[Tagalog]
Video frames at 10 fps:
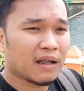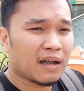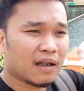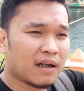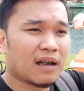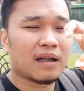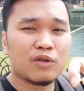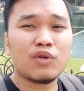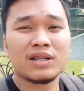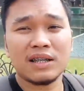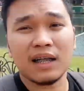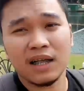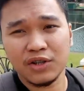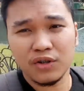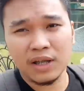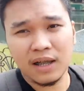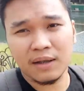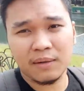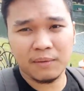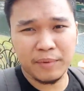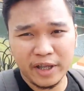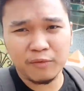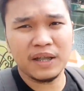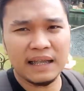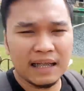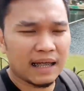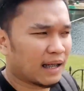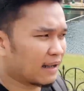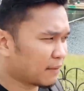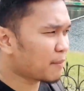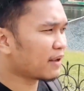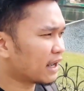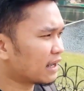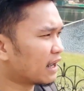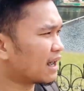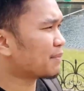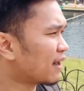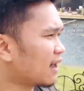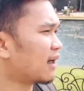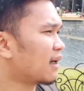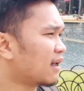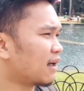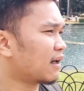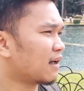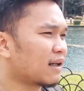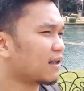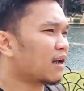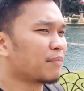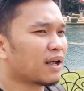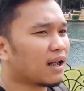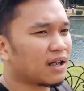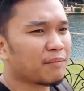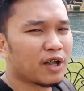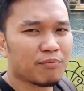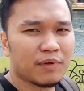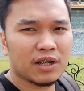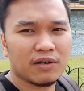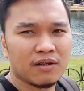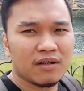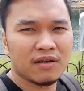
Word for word: uh, tourist attraction ng Metro Manila. Napakaganda, napakaganda uh, ng pagkaka-develop dito.